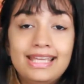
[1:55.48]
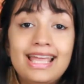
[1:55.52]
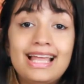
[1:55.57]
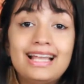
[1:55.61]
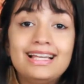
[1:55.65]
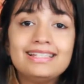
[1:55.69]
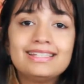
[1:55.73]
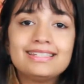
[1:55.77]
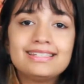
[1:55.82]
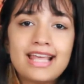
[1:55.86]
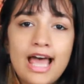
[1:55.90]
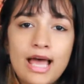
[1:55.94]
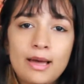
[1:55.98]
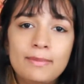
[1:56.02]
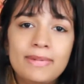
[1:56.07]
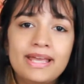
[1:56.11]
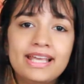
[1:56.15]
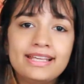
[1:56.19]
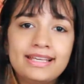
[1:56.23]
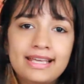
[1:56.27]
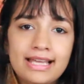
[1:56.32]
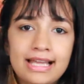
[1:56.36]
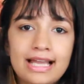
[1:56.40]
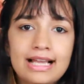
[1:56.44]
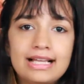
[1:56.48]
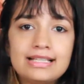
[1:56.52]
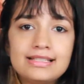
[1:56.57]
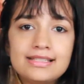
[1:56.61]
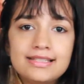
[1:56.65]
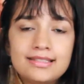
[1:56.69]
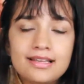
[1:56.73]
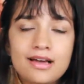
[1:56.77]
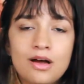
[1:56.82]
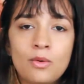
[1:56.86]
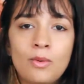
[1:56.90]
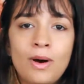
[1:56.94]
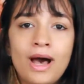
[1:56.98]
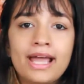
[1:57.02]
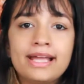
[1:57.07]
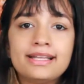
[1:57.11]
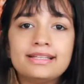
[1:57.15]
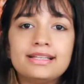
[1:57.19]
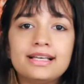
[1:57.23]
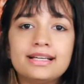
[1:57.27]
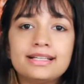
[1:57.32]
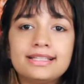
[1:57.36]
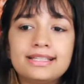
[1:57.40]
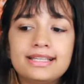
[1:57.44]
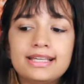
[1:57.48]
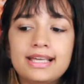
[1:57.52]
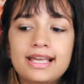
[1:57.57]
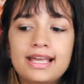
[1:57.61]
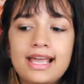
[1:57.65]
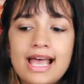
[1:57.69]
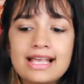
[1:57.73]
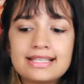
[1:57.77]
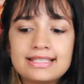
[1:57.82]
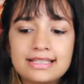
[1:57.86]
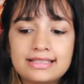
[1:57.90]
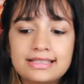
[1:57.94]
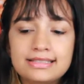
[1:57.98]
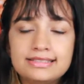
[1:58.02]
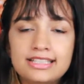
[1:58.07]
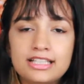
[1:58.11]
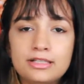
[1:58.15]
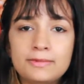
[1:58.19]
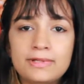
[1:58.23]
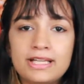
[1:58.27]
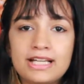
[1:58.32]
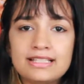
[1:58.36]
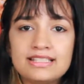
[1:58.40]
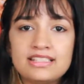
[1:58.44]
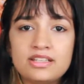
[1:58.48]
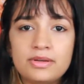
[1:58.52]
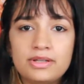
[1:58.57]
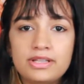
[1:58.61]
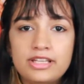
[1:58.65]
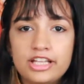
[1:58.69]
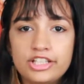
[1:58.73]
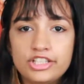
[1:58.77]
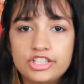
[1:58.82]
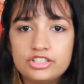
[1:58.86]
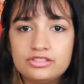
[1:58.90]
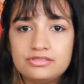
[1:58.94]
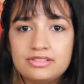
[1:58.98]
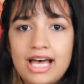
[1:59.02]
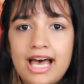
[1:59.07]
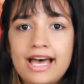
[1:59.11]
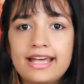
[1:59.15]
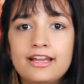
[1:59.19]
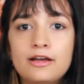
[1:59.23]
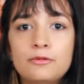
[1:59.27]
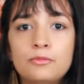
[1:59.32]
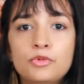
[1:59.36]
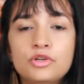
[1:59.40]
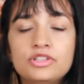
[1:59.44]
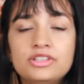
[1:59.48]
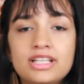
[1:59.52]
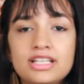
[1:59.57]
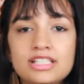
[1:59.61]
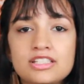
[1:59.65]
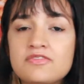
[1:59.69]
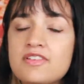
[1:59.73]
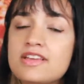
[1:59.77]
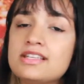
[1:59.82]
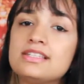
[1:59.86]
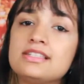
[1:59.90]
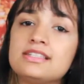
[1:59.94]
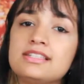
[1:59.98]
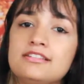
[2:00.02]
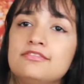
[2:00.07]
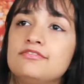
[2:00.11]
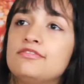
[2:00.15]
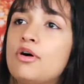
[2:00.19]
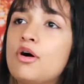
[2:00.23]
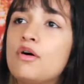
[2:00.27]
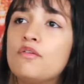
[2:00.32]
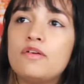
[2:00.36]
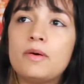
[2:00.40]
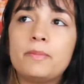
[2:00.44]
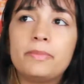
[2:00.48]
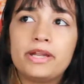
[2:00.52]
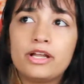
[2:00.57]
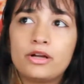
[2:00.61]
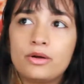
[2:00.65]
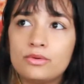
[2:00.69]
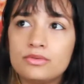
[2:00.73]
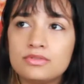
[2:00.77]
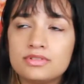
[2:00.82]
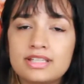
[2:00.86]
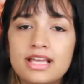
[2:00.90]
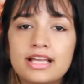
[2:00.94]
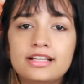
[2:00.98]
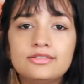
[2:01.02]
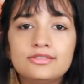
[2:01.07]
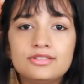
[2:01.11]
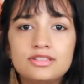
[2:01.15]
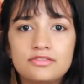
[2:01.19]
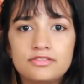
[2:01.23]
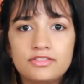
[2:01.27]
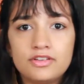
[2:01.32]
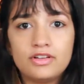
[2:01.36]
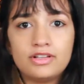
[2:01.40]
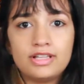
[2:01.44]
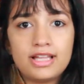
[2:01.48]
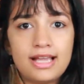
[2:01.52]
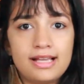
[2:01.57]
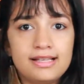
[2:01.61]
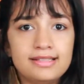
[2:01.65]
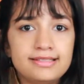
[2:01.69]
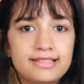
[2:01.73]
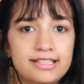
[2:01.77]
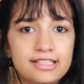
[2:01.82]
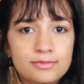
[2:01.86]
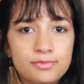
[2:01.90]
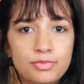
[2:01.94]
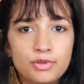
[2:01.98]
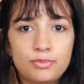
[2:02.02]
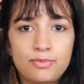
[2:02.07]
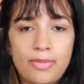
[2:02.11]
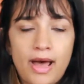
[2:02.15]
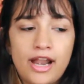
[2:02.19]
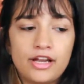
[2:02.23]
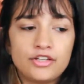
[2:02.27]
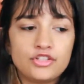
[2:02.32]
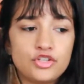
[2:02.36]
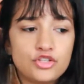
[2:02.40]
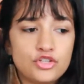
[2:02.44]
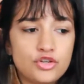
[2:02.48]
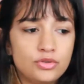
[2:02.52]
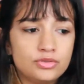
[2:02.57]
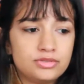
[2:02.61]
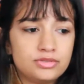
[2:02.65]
e eles sabem quem eles são, ainda que essa determinação identitária muitas vezes envolva preconceitos e violências por parte de